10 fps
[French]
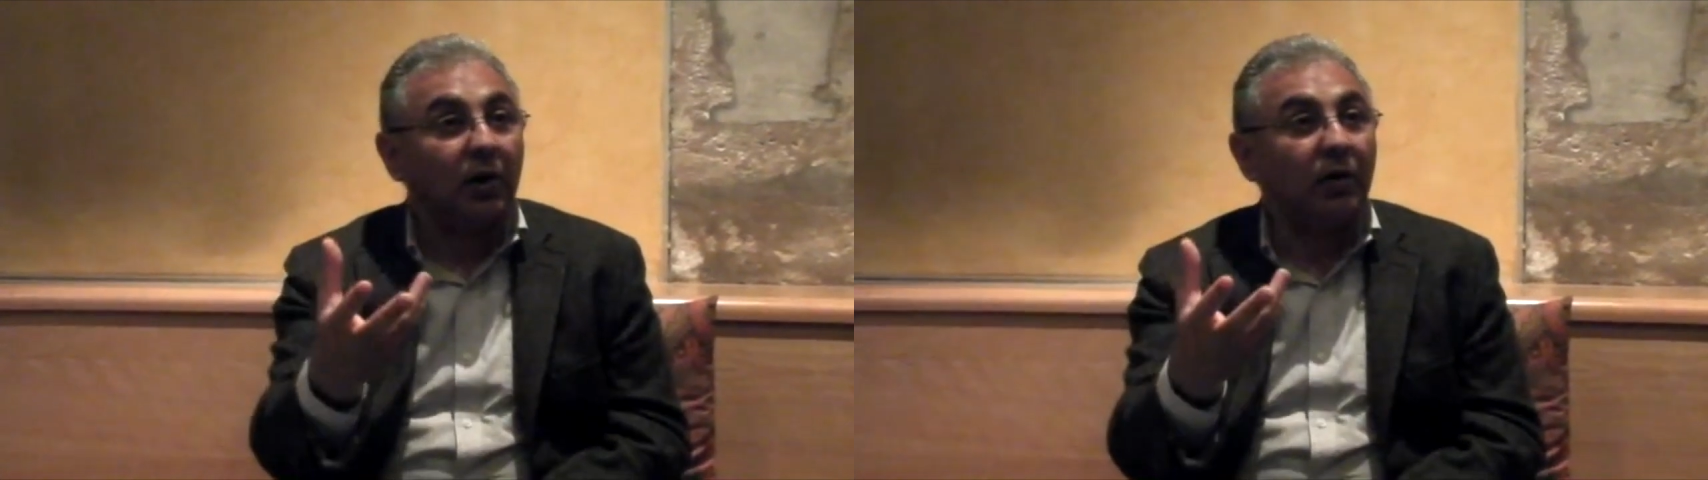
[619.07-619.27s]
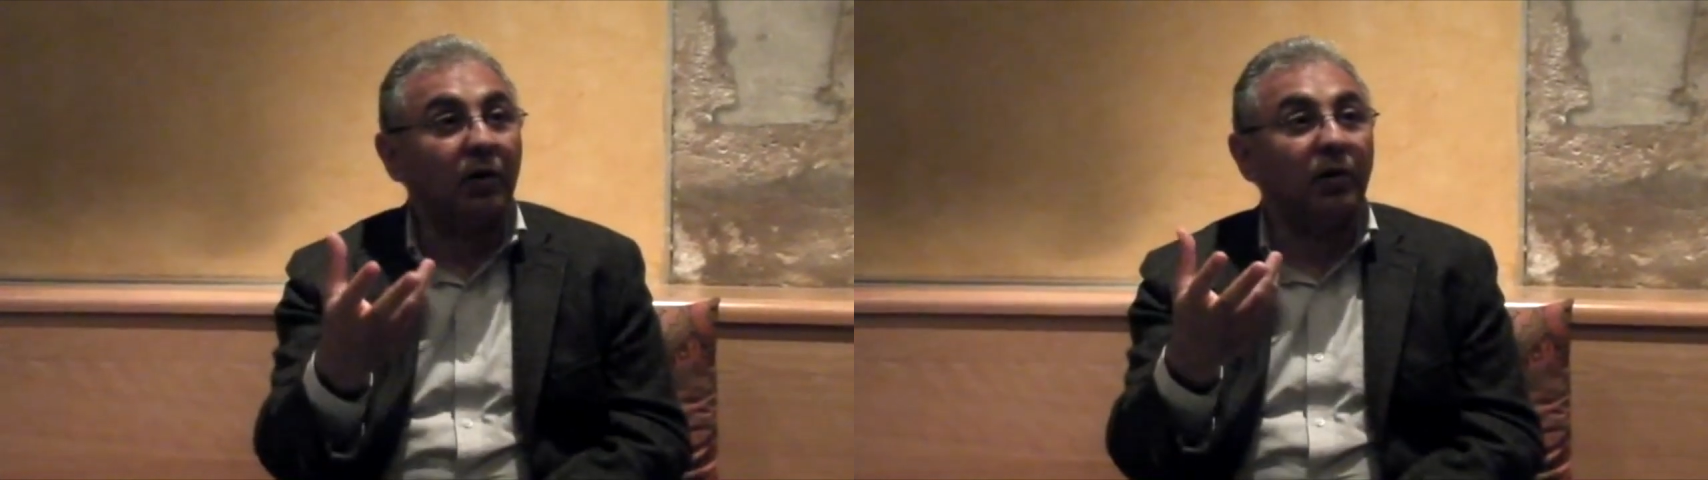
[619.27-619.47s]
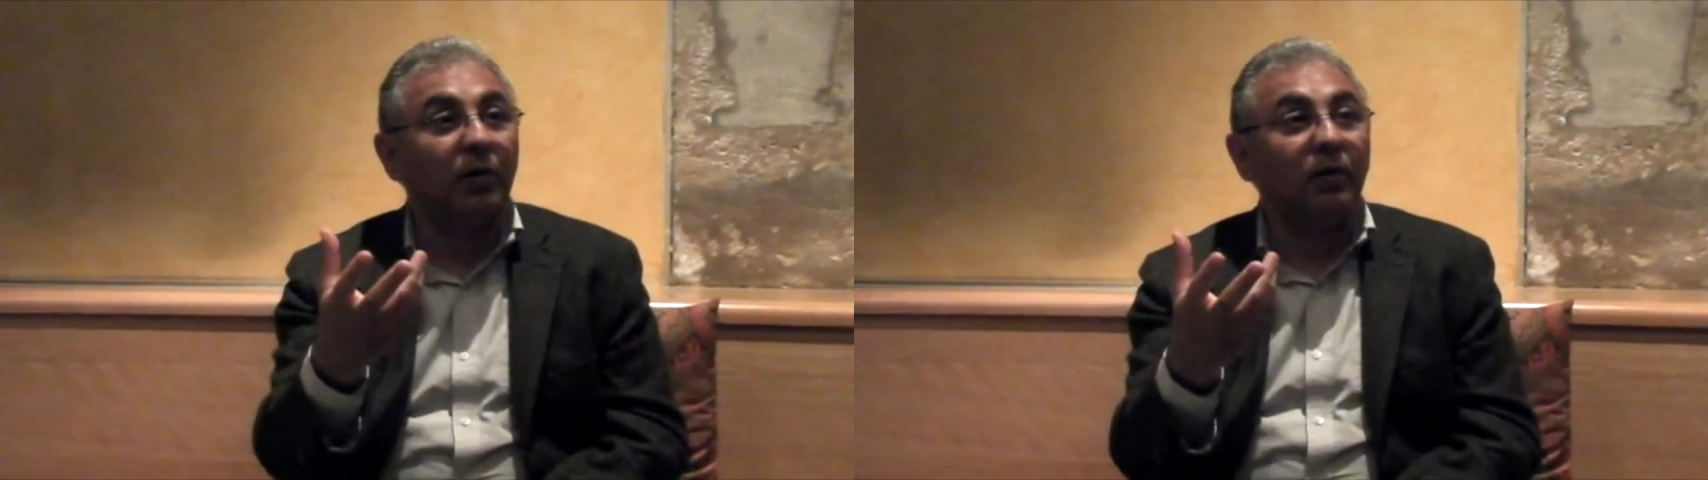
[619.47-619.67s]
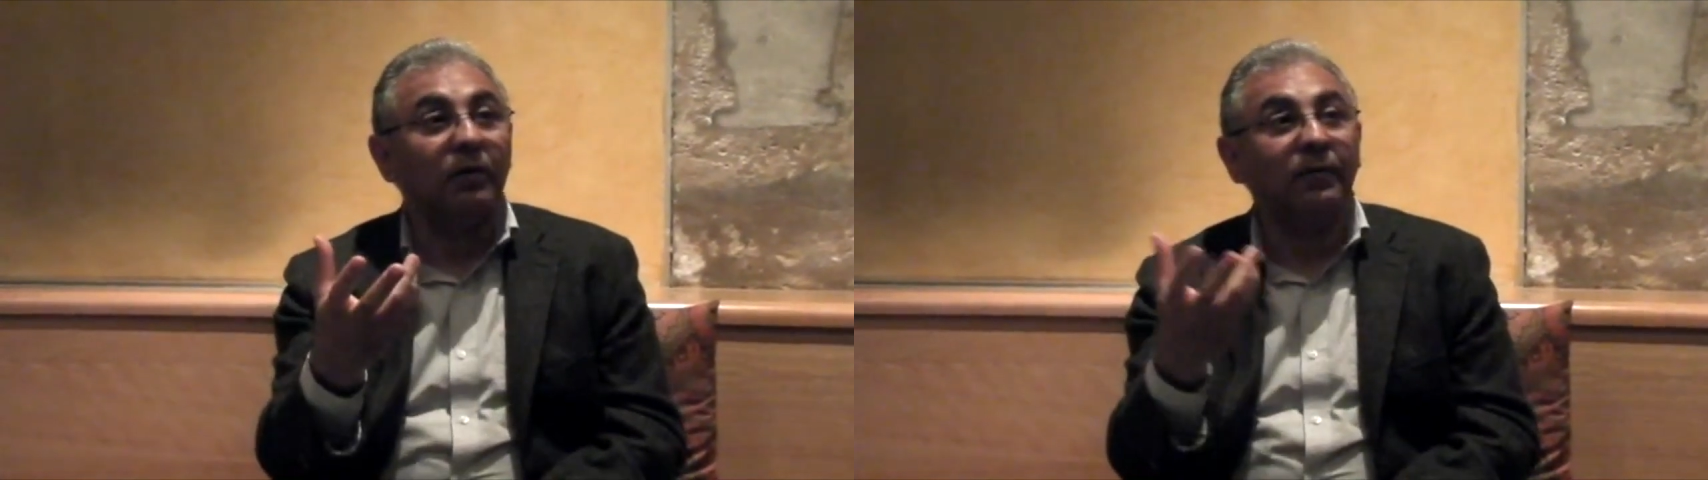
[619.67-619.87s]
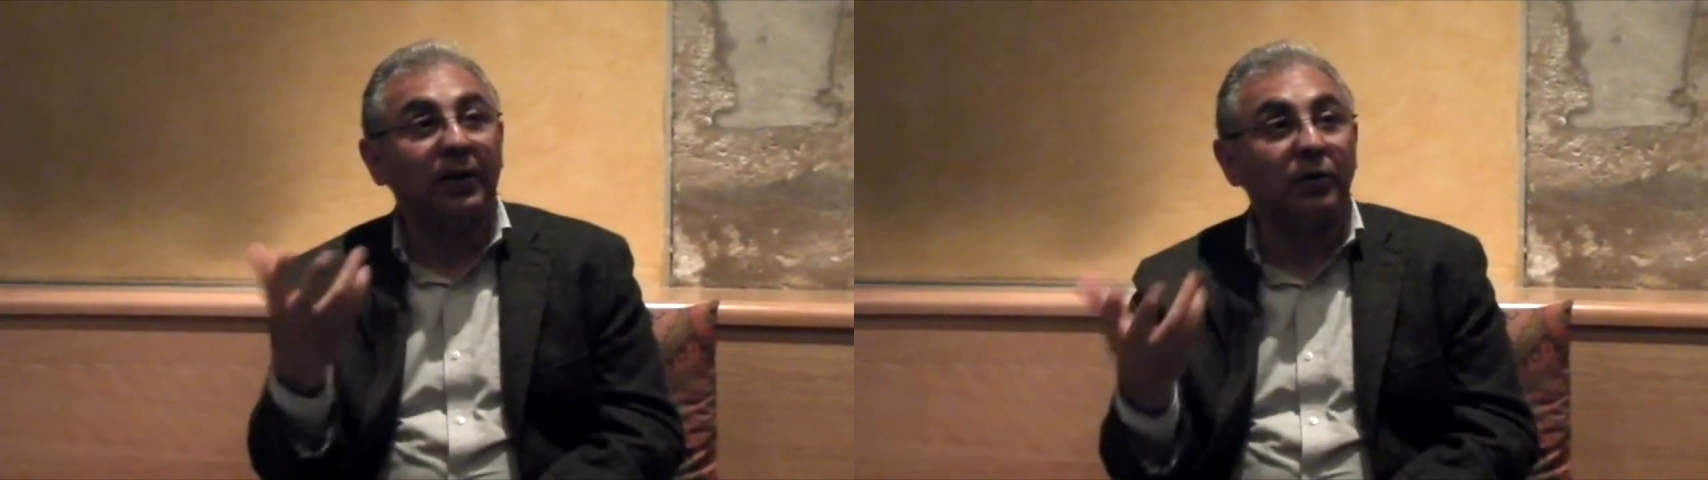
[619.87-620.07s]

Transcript: euh, vers